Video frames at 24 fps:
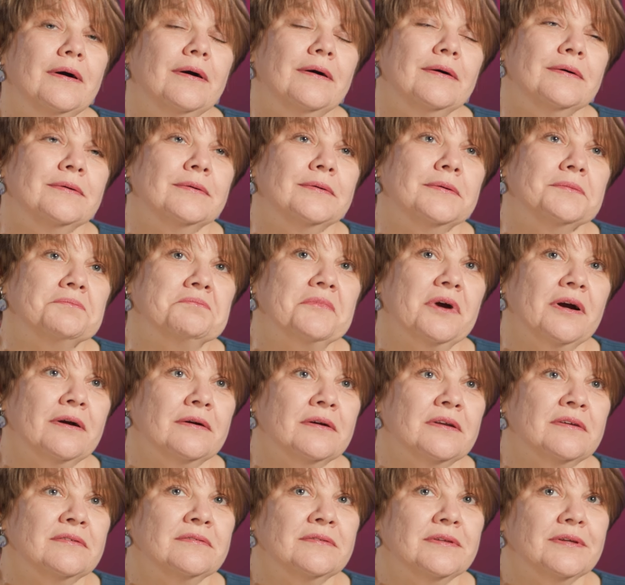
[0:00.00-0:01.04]
А,
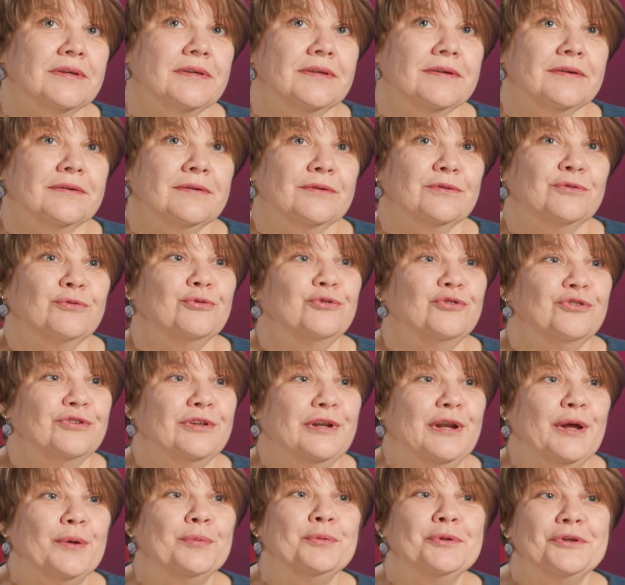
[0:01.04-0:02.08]
как раз-таки с
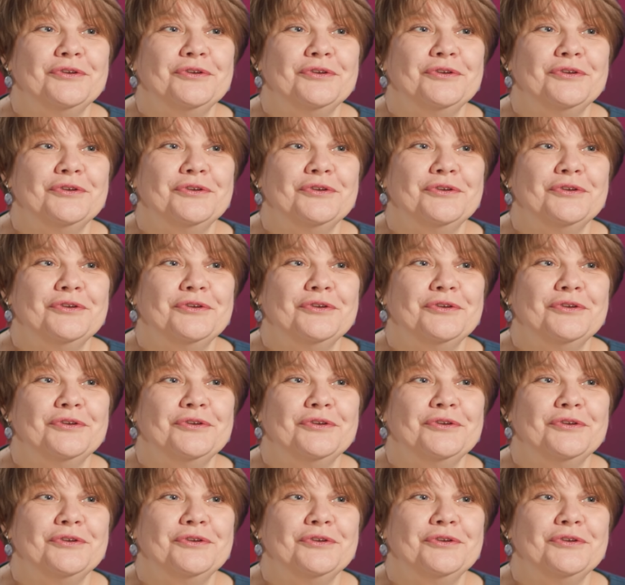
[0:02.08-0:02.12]
учителями